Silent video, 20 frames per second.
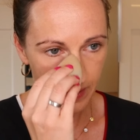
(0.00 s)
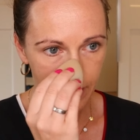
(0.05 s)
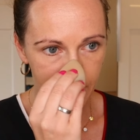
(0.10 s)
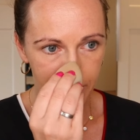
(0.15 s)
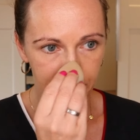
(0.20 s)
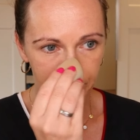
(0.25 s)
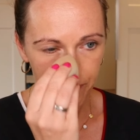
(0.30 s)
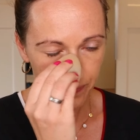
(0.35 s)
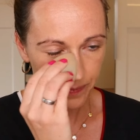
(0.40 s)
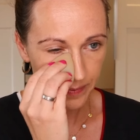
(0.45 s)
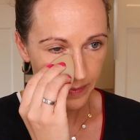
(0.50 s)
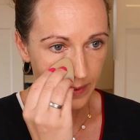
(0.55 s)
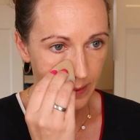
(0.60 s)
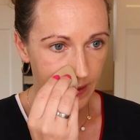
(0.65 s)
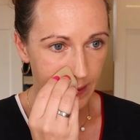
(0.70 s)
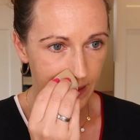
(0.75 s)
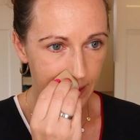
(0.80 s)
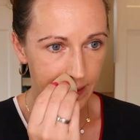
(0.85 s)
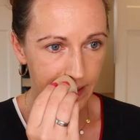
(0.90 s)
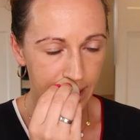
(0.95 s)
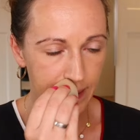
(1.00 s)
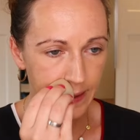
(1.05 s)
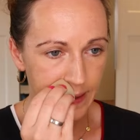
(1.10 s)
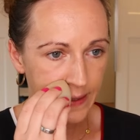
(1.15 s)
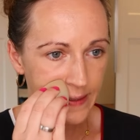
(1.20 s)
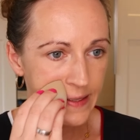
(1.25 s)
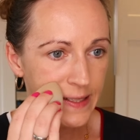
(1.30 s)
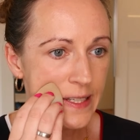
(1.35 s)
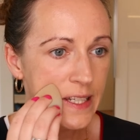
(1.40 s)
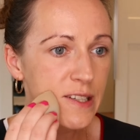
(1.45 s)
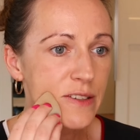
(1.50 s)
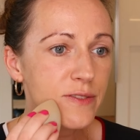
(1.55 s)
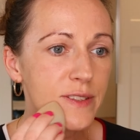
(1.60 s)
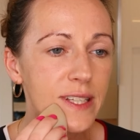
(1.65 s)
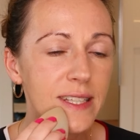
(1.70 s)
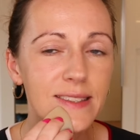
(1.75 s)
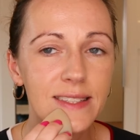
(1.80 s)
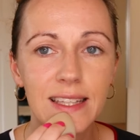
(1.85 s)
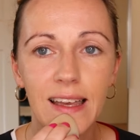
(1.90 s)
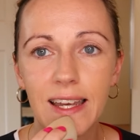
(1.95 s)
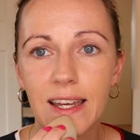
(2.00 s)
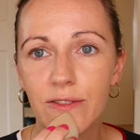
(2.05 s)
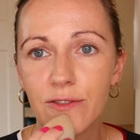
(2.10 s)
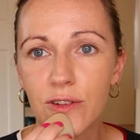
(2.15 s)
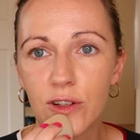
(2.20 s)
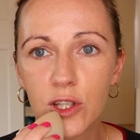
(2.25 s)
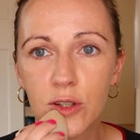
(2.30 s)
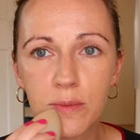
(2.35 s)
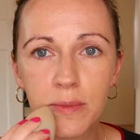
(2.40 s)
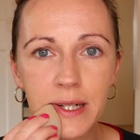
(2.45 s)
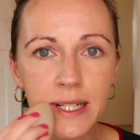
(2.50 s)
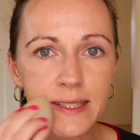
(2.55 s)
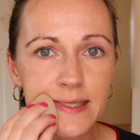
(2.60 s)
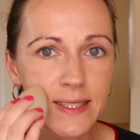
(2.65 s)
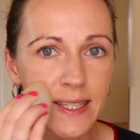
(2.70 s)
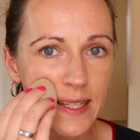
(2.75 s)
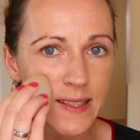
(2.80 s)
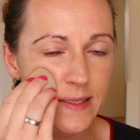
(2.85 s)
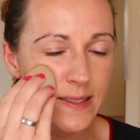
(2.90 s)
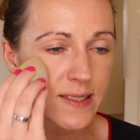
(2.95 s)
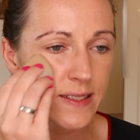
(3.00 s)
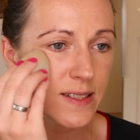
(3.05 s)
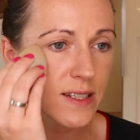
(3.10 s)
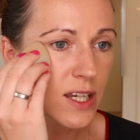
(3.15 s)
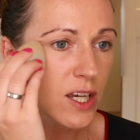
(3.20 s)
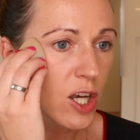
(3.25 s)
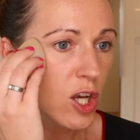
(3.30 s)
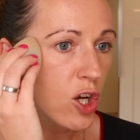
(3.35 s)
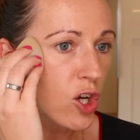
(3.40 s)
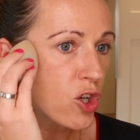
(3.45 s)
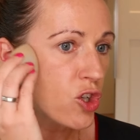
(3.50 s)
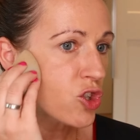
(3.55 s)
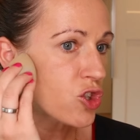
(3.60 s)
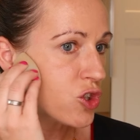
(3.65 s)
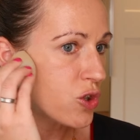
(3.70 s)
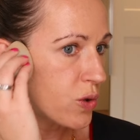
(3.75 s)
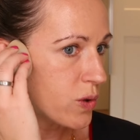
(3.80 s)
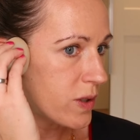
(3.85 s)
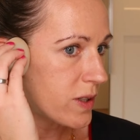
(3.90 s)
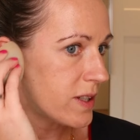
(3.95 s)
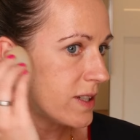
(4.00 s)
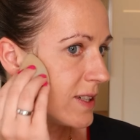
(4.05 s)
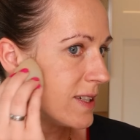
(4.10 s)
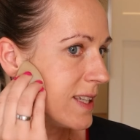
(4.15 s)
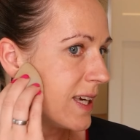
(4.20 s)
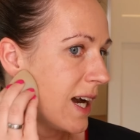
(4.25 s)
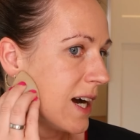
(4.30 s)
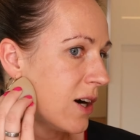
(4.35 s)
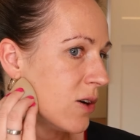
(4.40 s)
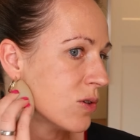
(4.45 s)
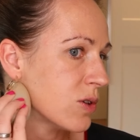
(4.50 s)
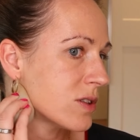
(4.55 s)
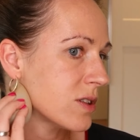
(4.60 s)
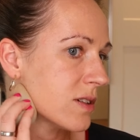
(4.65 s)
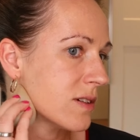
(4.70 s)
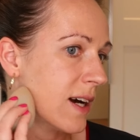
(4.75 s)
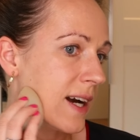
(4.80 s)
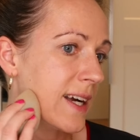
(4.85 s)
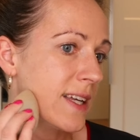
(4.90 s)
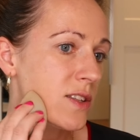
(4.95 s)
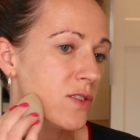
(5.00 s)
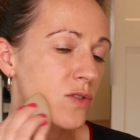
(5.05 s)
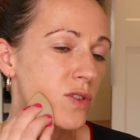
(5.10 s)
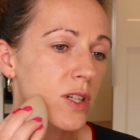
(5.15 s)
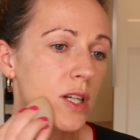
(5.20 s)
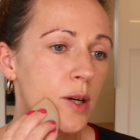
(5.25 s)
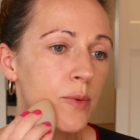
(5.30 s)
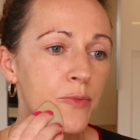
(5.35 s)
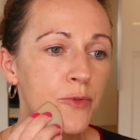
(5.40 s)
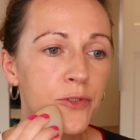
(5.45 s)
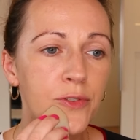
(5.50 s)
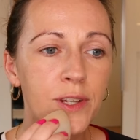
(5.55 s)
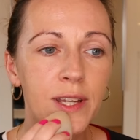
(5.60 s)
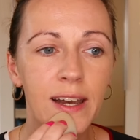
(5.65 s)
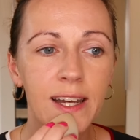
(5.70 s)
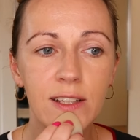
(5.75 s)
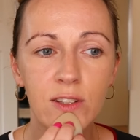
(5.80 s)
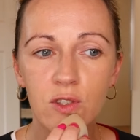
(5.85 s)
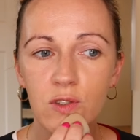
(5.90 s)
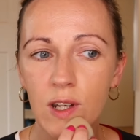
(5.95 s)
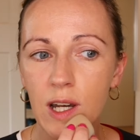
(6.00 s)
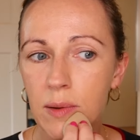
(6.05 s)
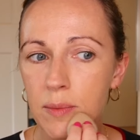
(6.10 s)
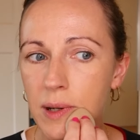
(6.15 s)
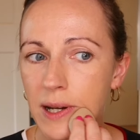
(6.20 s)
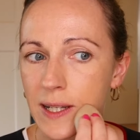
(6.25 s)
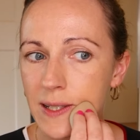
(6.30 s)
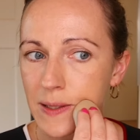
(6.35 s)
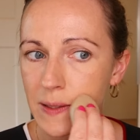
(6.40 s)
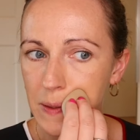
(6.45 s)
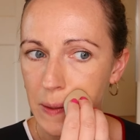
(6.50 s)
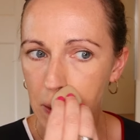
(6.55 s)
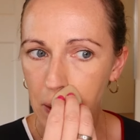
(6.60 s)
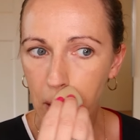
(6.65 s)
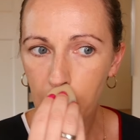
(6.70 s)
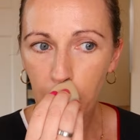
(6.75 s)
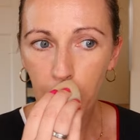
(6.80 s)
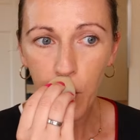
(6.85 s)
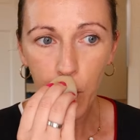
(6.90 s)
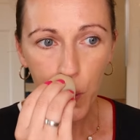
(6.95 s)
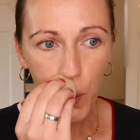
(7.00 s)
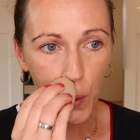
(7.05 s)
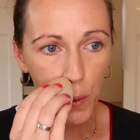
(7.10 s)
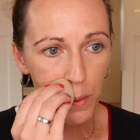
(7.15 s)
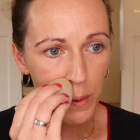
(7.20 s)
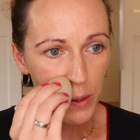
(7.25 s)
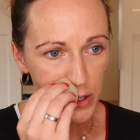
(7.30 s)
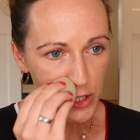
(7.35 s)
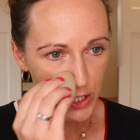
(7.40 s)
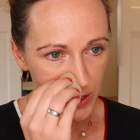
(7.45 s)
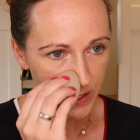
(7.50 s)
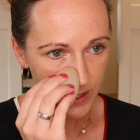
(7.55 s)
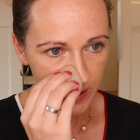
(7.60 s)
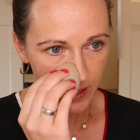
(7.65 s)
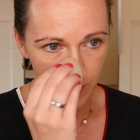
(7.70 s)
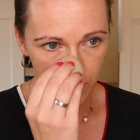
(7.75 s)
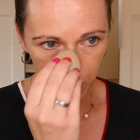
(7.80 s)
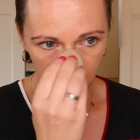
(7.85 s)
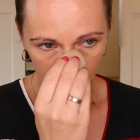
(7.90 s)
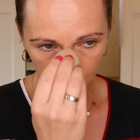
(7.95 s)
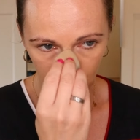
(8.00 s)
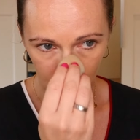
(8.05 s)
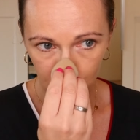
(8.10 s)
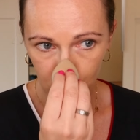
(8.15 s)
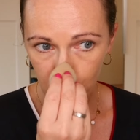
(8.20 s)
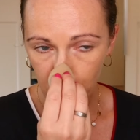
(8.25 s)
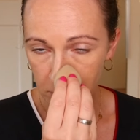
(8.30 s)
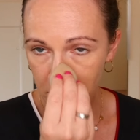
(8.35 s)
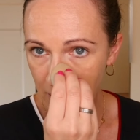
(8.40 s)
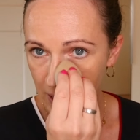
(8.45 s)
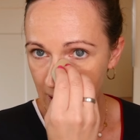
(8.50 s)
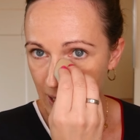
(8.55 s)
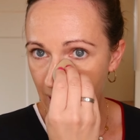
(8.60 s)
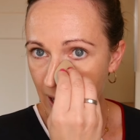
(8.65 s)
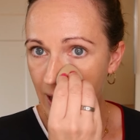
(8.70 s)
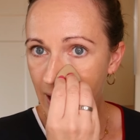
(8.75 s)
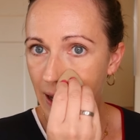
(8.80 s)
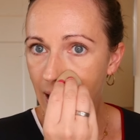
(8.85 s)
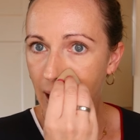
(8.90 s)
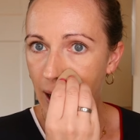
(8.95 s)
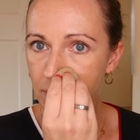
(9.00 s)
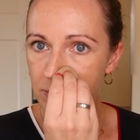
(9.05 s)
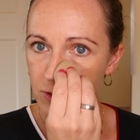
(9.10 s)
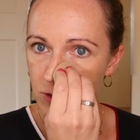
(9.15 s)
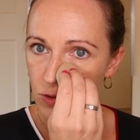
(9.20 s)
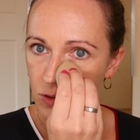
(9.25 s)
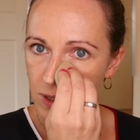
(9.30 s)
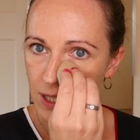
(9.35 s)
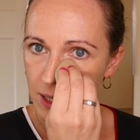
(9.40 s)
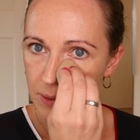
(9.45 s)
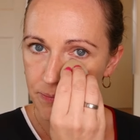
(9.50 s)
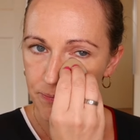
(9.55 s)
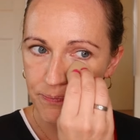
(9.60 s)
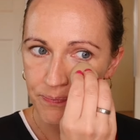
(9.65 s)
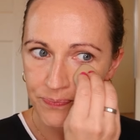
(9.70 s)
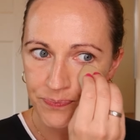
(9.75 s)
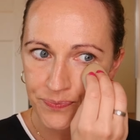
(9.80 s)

Ähm, das hilft jetzt einfach nochmal das Ganze schön in die Haut einzuklopfen, einzuarbeiten, überschüssiges Produkt nochmal abzunehmen.